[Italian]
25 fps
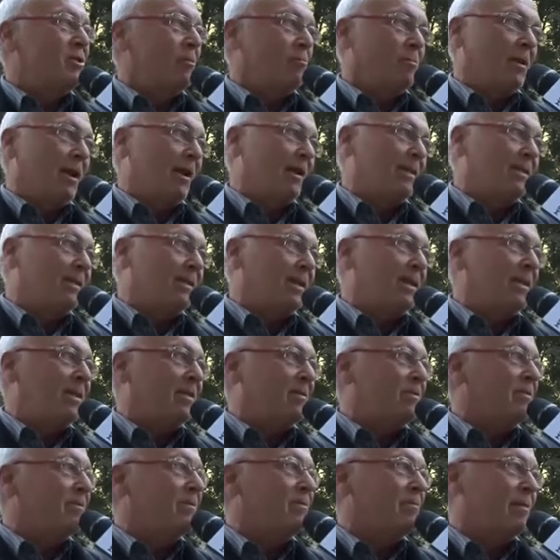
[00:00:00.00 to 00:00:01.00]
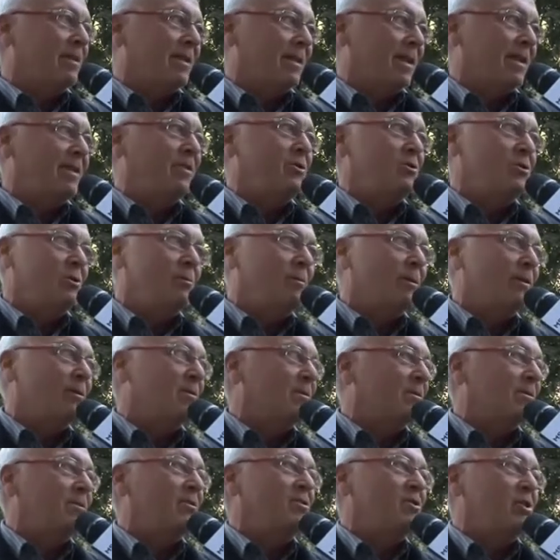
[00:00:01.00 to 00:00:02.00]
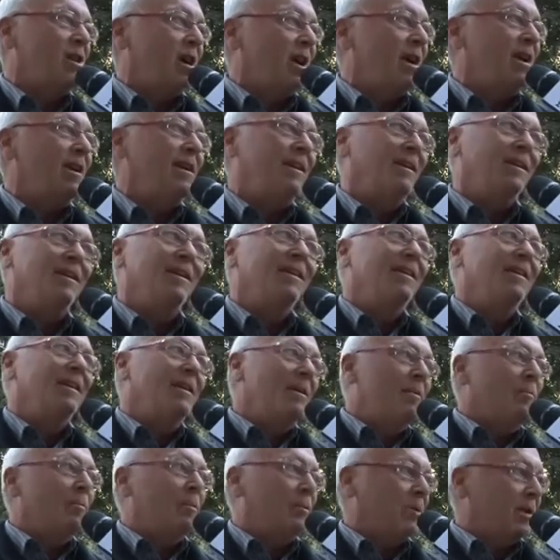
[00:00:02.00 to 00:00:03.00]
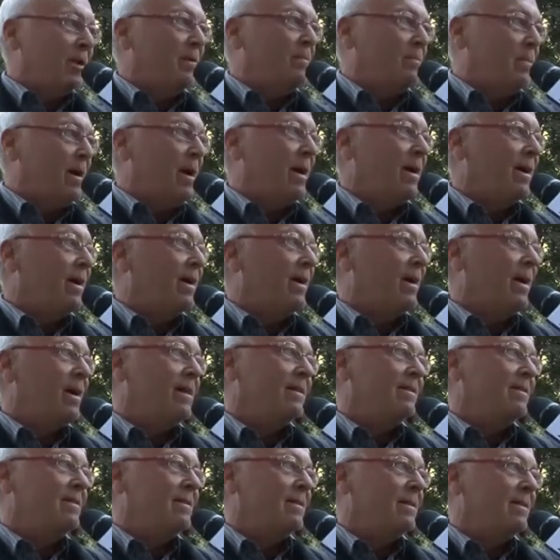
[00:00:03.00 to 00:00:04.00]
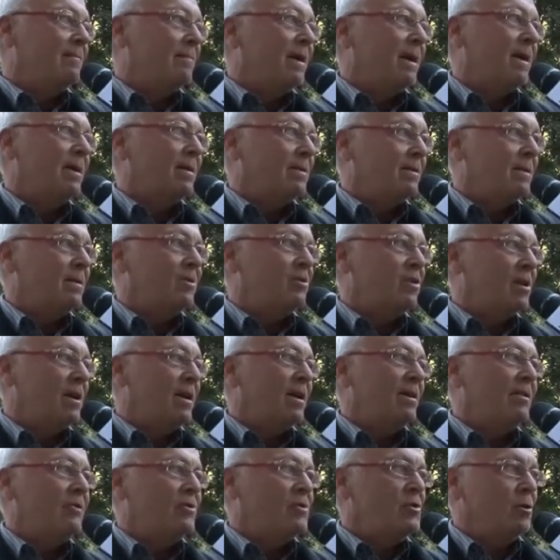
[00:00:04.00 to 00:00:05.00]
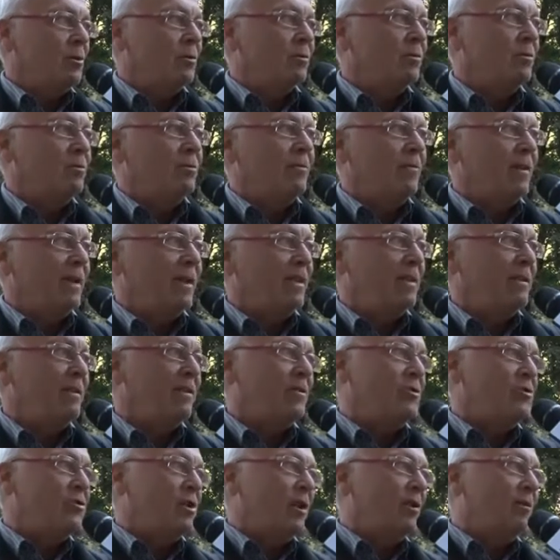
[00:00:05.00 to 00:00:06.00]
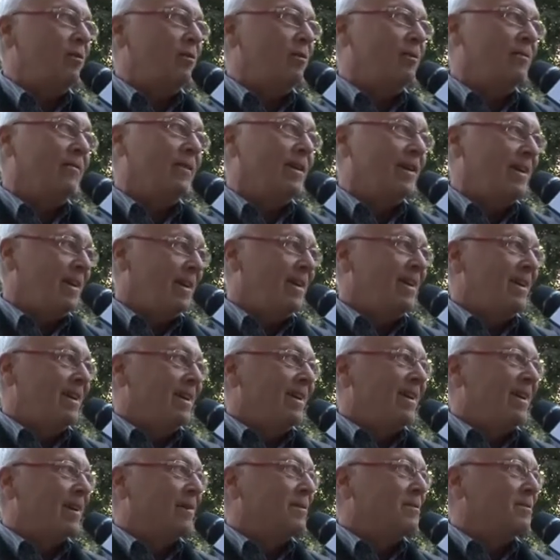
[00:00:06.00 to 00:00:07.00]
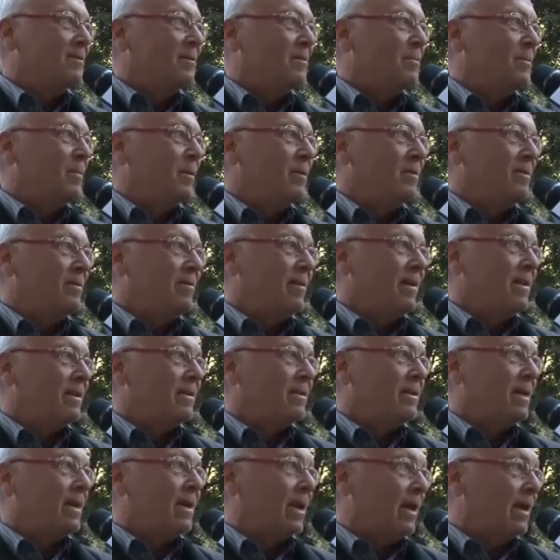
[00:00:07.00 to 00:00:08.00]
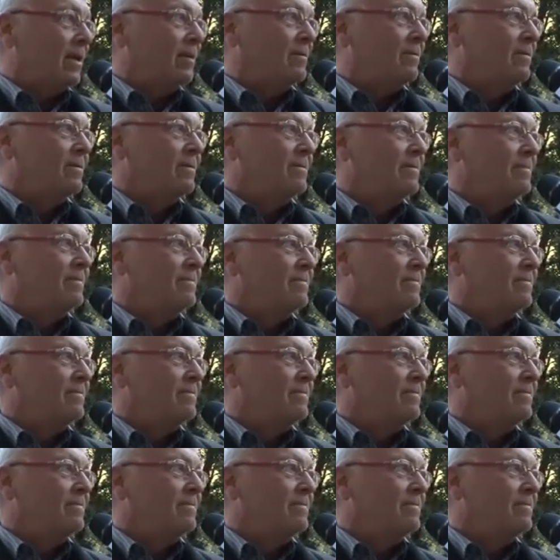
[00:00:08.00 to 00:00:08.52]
un ragazzetto di 13-14 anni potrebbe anche essere, ma se ce n'ha 18, 20, 19 la cosa è un po' diversa credo.